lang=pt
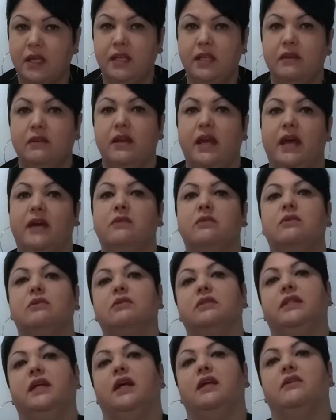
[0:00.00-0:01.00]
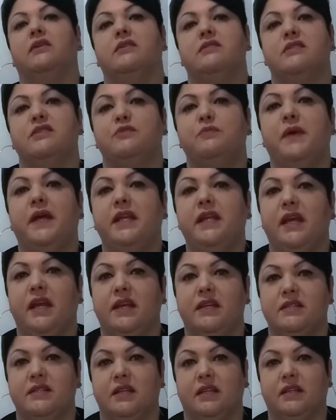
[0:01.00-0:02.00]
e eu quero contar a nossa
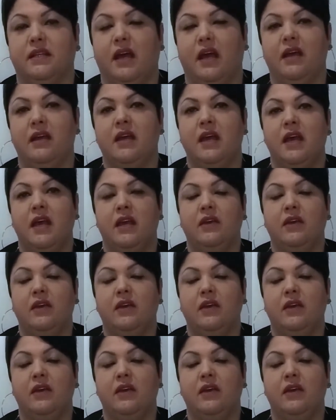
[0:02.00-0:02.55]
experiência, tá?